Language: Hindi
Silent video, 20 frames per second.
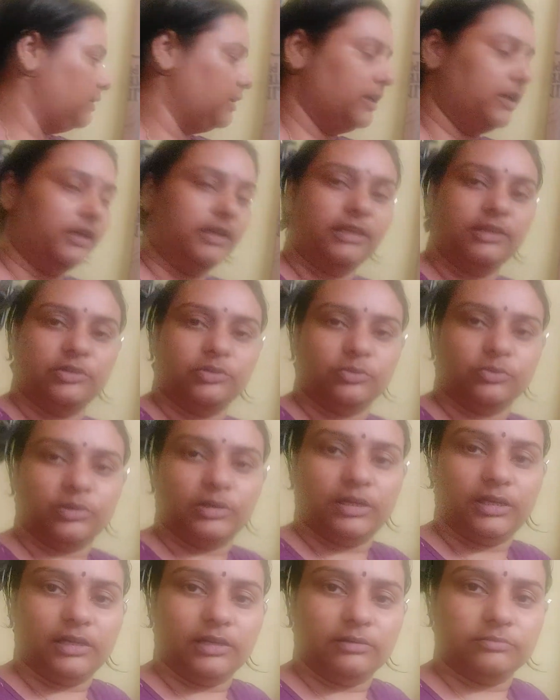ये जो
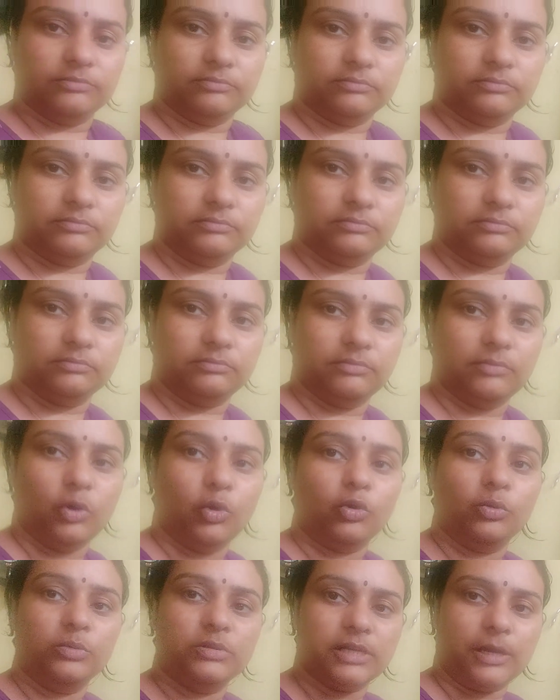है
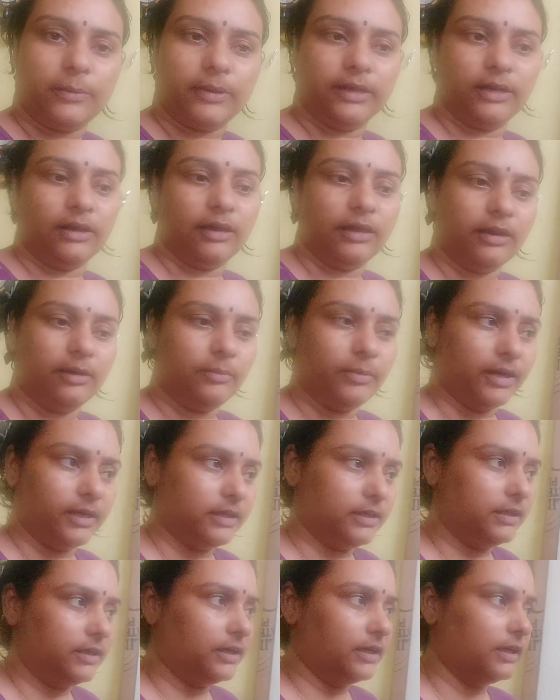और भी सामान आना
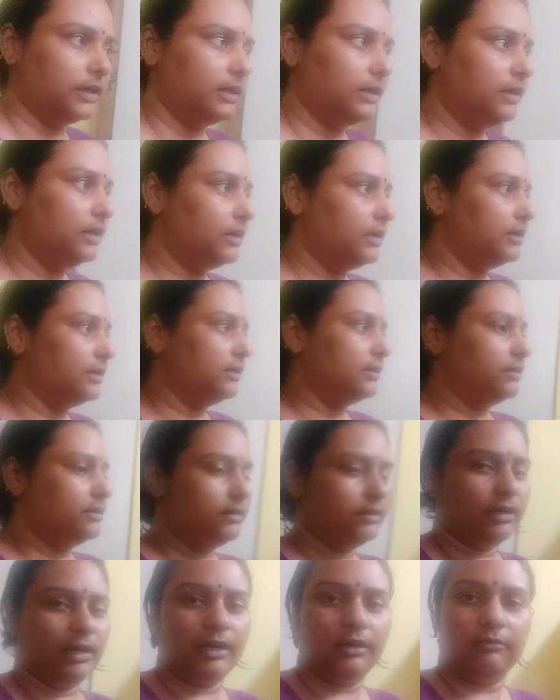बाकी है
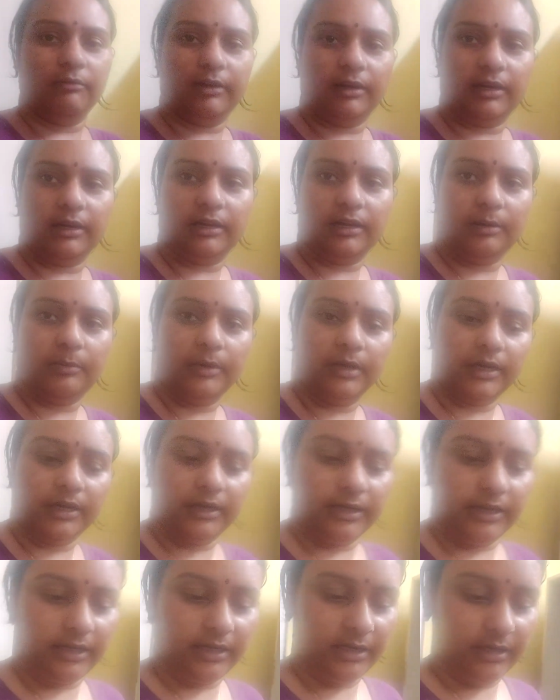नल वगैरह हमारे
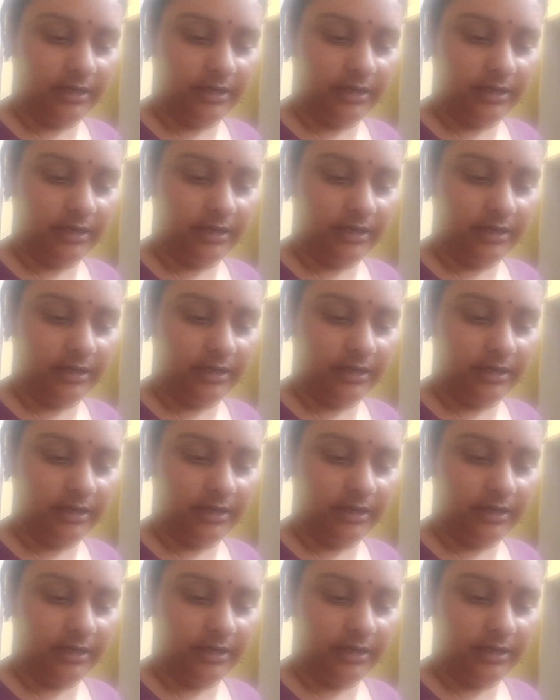नए